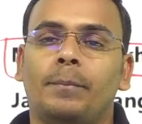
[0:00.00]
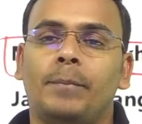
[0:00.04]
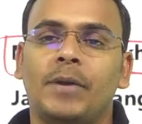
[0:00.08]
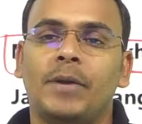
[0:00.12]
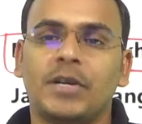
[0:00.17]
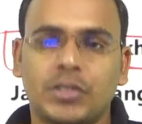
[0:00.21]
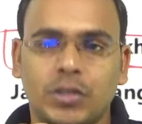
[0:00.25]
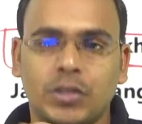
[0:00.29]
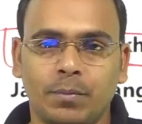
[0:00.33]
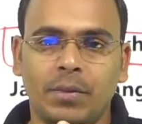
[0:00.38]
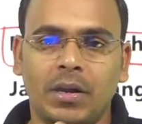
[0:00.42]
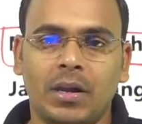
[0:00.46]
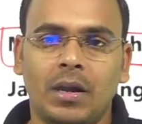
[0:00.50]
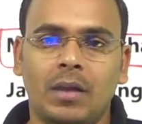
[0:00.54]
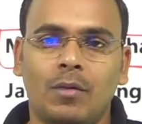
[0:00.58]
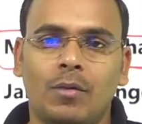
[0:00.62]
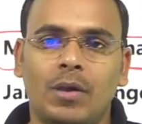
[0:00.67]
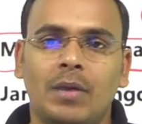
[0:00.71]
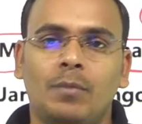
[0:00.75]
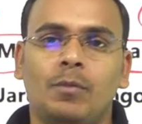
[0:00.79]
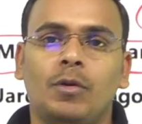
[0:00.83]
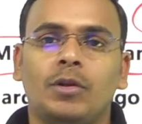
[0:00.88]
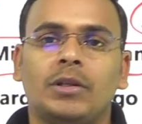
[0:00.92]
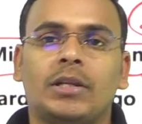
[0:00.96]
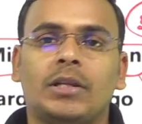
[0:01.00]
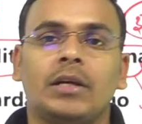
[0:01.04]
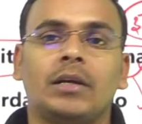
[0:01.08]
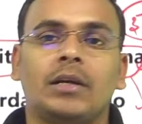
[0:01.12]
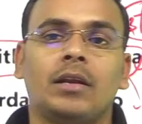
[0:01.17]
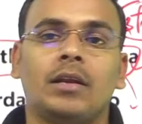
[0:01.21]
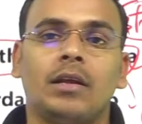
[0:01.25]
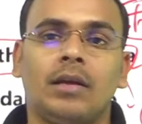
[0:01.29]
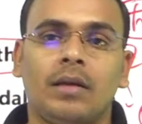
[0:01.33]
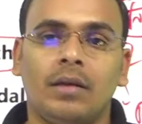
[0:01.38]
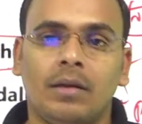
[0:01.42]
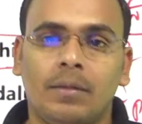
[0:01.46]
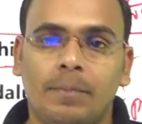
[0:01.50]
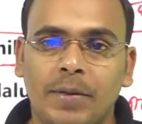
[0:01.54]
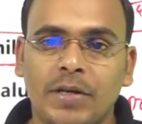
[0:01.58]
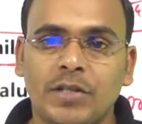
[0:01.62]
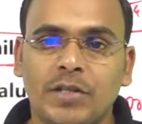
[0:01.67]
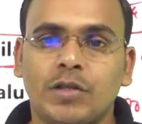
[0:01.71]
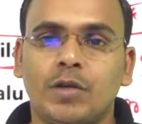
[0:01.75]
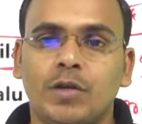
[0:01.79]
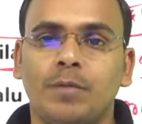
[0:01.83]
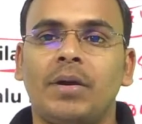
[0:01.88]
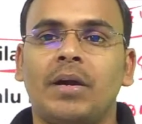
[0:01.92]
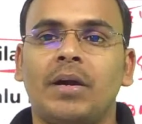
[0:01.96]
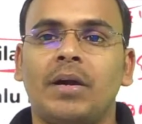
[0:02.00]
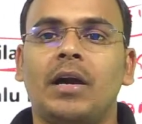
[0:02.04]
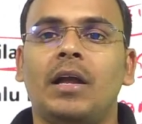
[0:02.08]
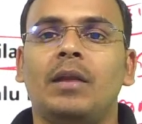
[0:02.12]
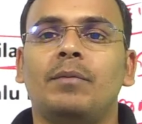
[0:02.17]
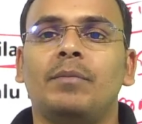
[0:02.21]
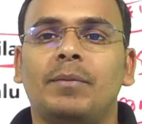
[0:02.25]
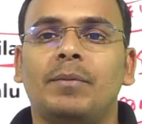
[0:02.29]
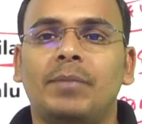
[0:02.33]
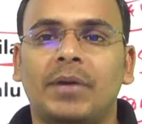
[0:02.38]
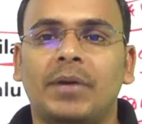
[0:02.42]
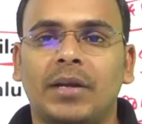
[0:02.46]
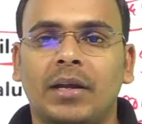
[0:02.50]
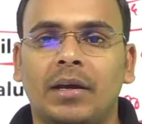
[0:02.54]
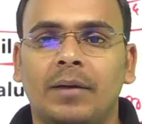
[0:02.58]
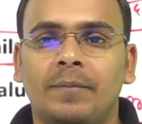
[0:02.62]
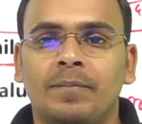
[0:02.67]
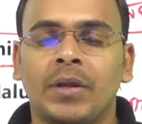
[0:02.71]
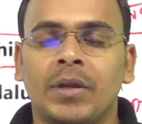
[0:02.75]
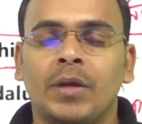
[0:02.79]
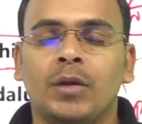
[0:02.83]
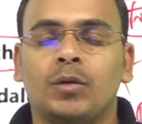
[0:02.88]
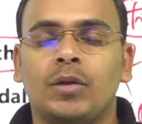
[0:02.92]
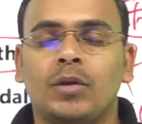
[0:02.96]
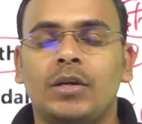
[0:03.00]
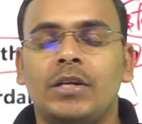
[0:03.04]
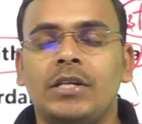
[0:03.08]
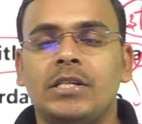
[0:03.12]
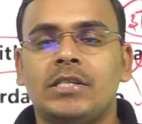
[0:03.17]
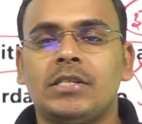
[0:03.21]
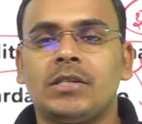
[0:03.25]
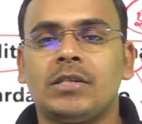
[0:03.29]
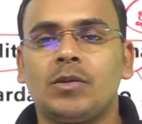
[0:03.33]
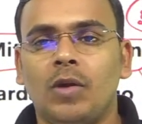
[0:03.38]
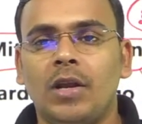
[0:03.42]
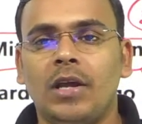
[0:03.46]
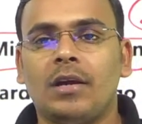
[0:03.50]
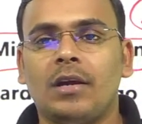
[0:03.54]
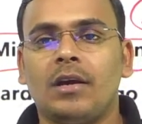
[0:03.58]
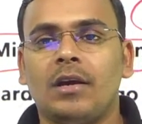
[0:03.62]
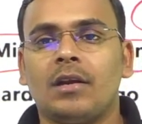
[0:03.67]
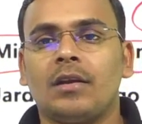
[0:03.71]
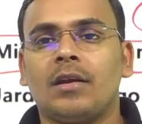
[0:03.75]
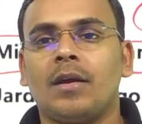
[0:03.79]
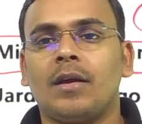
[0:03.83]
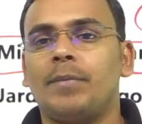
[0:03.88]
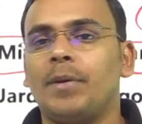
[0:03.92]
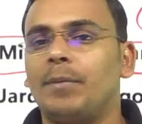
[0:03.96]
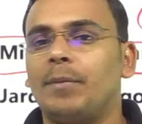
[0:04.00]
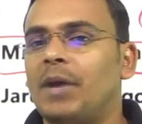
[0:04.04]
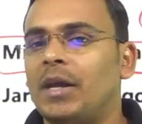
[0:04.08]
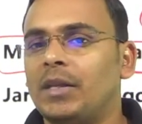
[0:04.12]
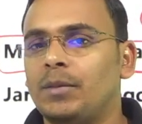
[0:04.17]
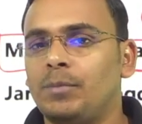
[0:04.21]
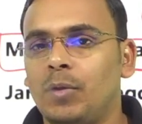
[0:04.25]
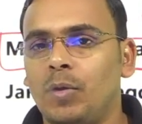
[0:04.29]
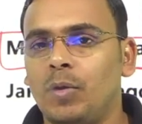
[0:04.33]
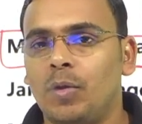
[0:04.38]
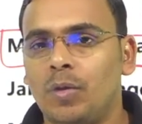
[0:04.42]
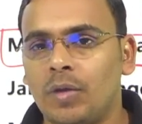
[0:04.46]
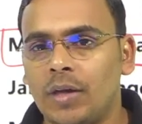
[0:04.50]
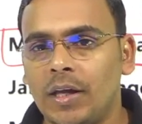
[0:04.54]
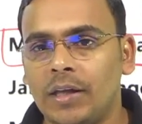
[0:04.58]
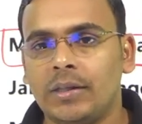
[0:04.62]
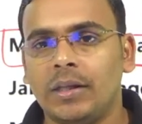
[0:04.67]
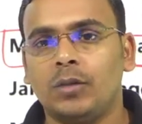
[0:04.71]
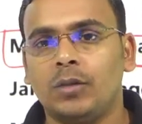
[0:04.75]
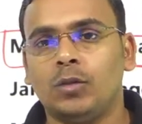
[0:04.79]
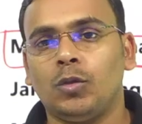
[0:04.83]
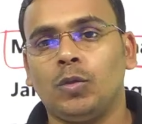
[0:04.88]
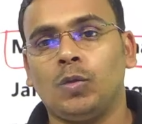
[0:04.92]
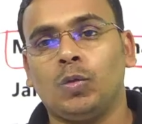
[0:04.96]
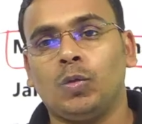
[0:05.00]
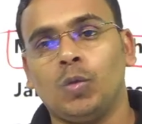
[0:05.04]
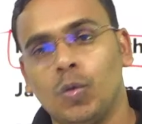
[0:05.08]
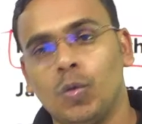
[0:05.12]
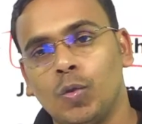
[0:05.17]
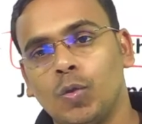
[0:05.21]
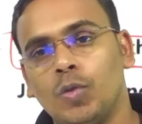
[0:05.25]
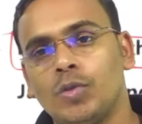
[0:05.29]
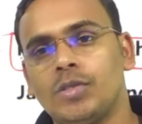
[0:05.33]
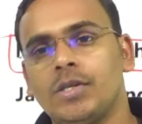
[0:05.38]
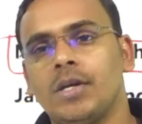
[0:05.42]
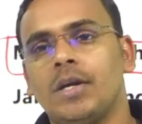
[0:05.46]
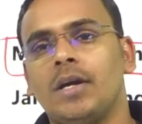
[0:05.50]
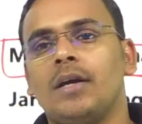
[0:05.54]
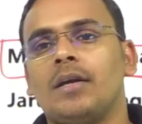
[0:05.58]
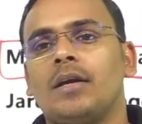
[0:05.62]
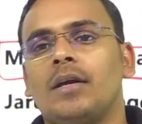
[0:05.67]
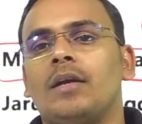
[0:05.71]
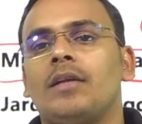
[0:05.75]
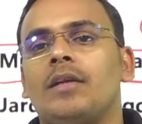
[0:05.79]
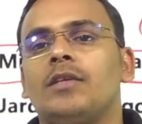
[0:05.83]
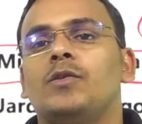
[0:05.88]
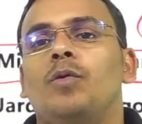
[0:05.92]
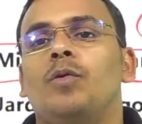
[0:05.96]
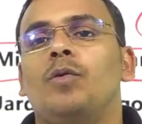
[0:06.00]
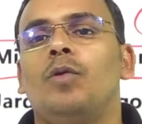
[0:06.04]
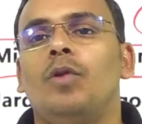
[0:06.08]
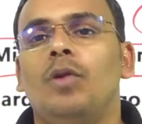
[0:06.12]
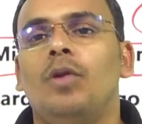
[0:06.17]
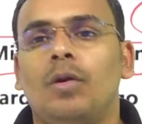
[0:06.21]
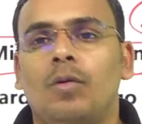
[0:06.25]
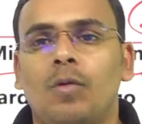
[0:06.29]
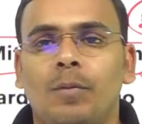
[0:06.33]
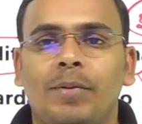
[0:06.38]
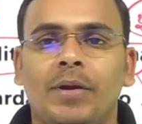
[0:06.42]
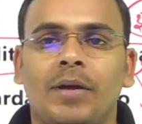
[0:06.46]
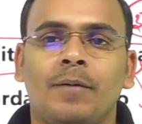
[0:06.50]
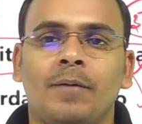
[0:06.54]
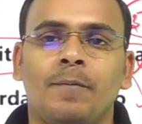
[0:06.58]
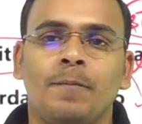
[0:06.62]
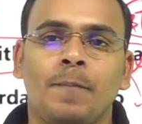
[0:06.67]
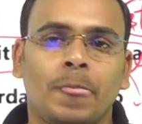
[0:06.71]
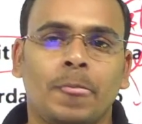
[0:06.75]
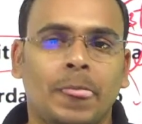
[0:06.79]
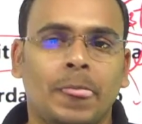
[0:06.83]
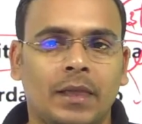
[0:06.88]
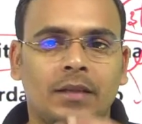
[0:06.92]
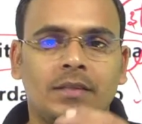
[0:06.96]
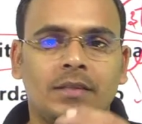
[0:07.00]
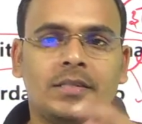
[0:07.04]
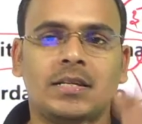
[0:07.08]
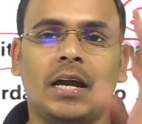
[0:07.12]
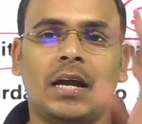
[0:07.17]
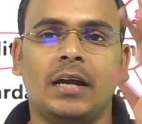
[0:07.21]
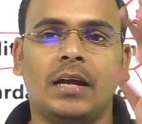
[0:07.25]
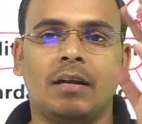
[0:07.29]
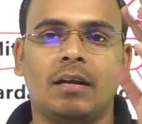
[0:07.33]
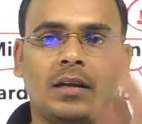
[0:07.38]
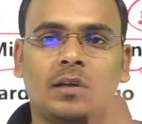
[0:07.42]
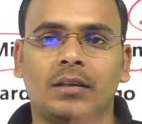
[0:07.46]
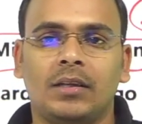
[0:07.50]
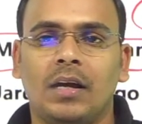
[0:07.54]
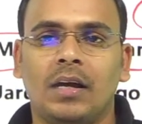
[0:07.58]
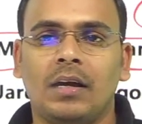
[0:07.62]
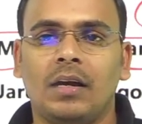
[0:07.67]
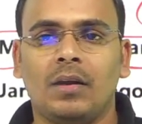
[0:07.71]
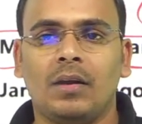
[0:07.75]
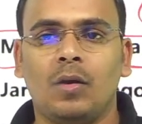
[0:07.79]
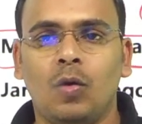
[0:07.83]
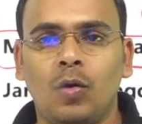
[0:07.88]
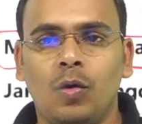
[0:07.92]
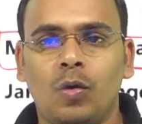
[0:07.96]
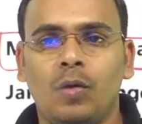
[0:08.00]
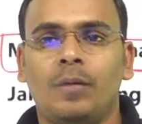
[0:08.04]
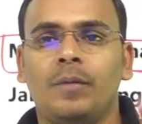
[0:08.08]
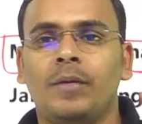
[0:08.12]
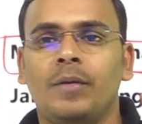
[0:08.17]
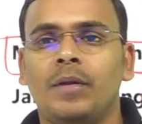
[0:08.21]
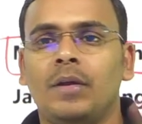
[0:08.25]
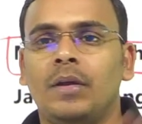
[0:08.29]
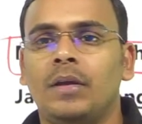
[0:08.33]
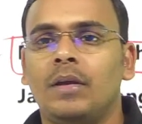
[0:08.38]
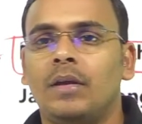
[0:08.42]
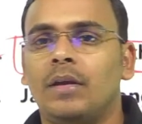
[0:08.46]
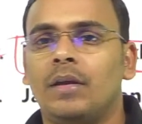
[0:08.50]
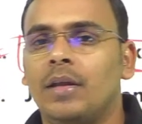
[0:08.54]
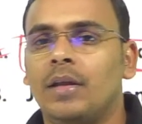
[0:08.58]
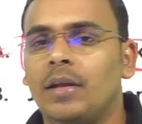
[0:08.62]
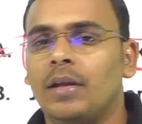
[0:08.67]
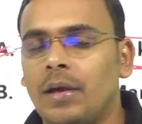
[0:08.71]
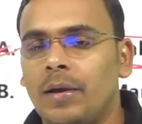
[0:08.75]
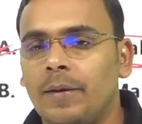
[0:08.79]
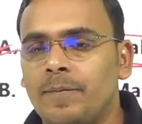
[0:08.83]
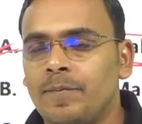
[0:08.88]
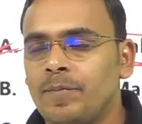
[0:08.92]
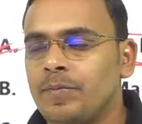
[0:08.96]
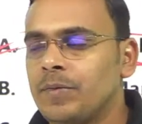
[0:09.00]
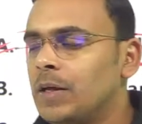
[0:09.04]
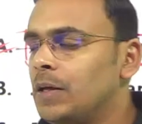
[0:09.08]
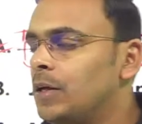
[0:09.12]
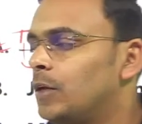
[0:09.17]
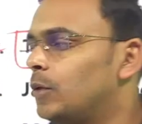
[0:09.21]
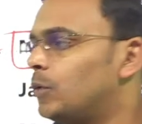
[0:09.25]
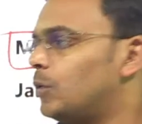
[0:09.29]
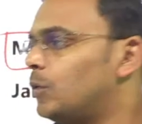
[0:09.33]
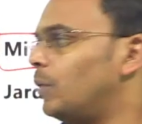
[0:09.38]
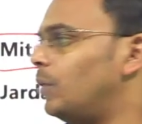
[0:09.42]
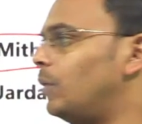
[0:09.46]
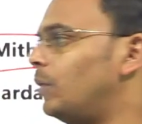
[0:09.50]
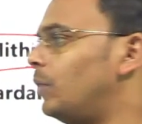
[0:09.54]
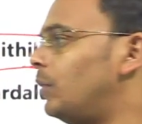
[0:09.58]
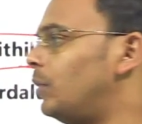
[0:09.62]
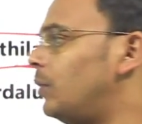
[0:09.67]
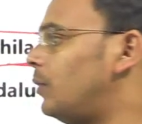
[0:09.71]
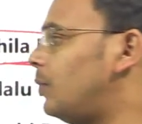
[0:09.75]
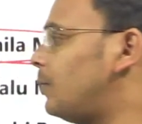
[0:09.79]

पश्चिम बंगाल वाले बोलते हैं कि नहीं पश्चिम बंगाल में बना तो इसको लेकर के विवाद भी हो गया था तो दोनों जगह के रसगुल्ले को फिर जीआई टैग दिया गया कि लो ठीक है तो